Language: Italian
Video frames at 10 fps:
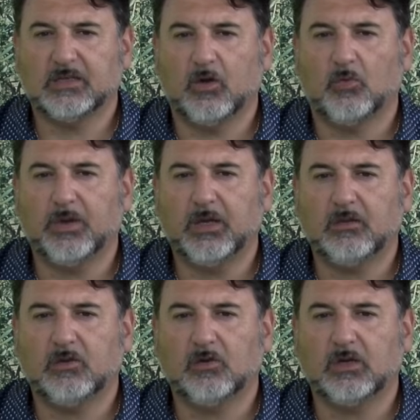in
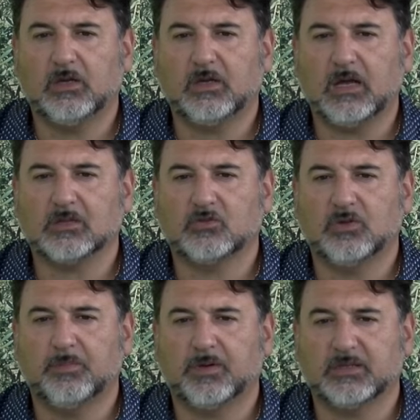aumento, in caso
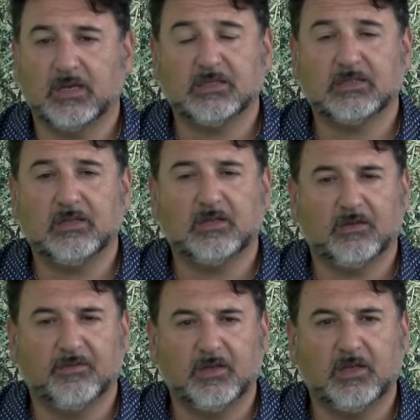di presenza
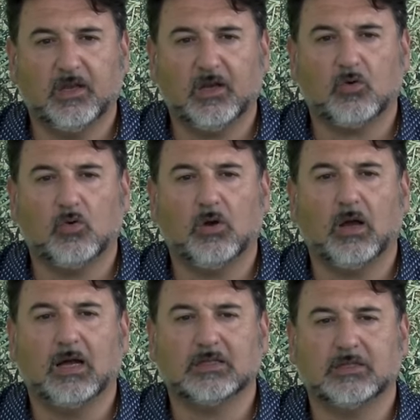intervenire con
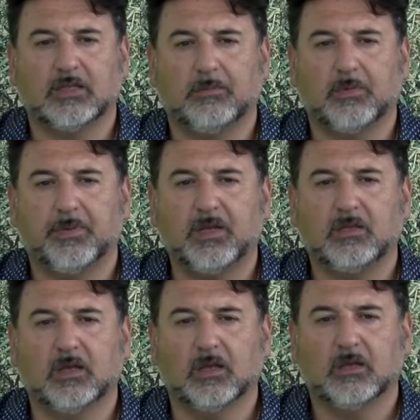
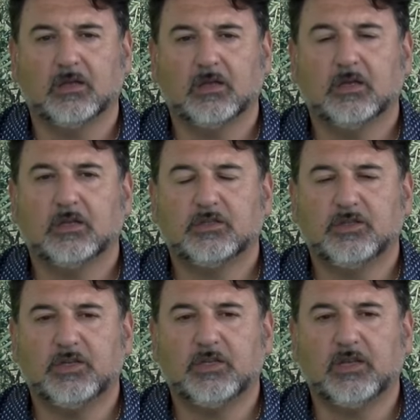acetamipride.
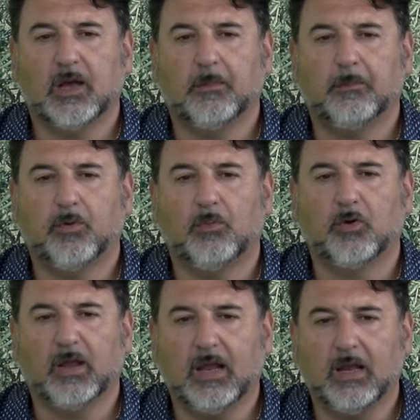Cidia
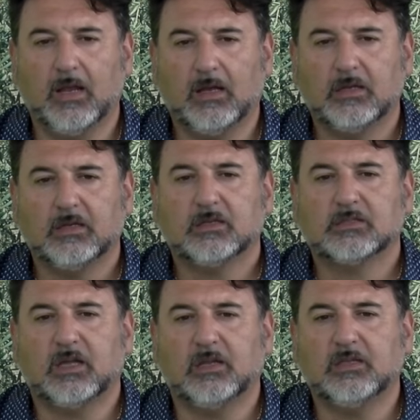pomonella,
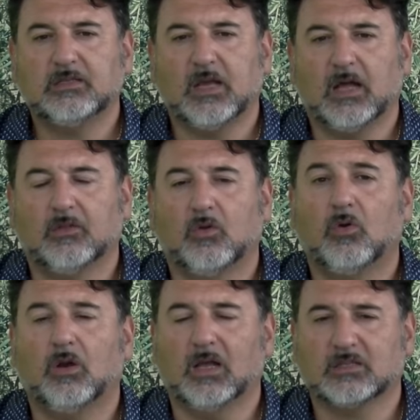sta
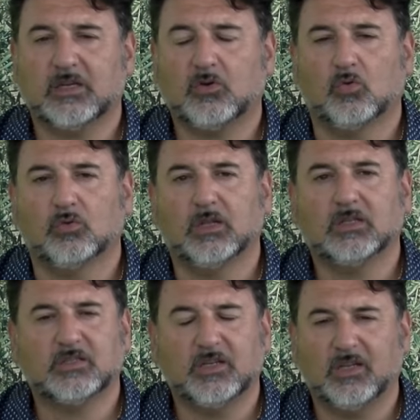iniziando la
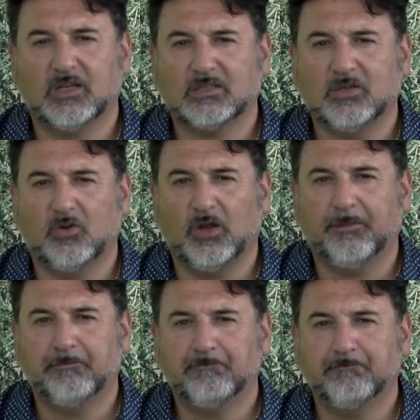seconda
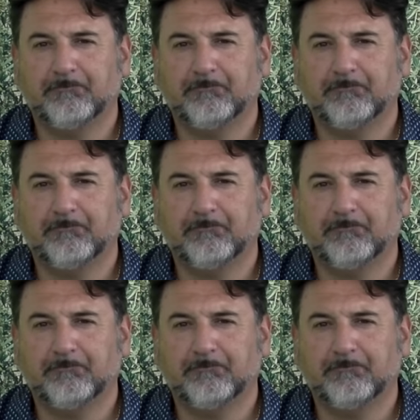generazione.